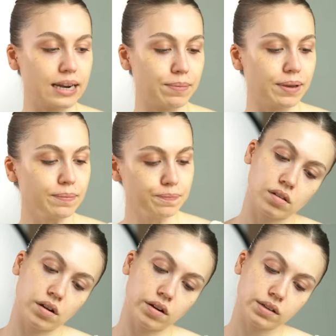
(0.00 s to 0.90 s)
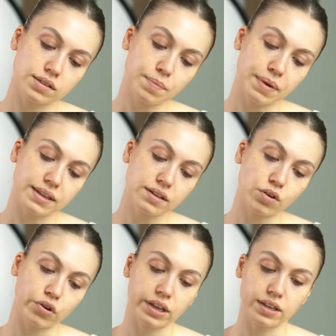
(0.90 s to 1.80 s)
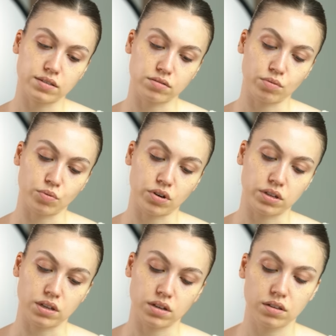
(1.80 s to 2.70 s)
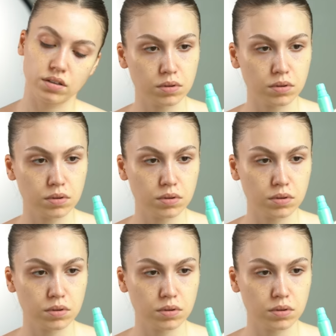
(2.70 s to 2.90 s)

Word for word: kremi. Arkasında Made in Korea yazıyor bu arada.